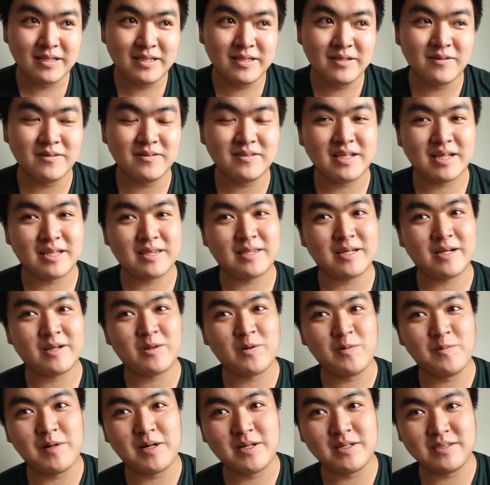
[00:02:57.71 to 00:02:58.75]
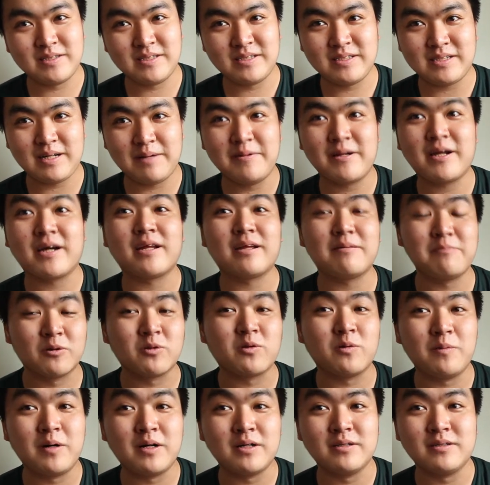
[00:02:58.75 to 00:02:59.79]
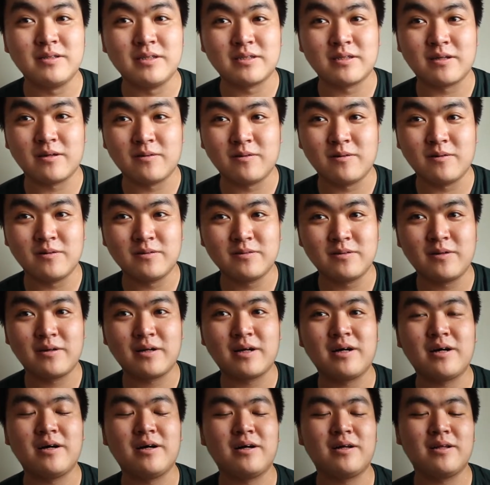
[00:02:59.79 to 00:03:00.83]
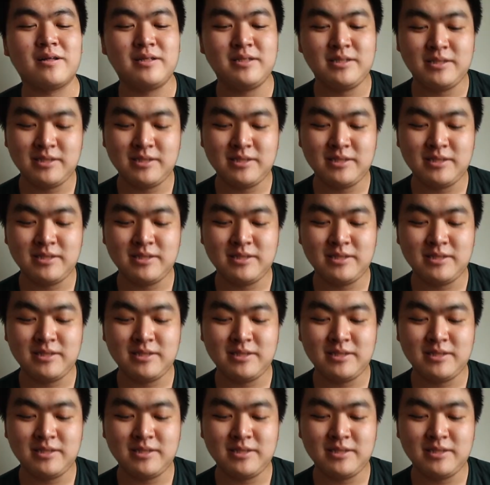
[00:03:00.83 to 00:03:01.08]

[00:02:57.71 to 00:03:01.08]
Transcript: 日本だったら止まる、アメリカでも止まるんですけど、それが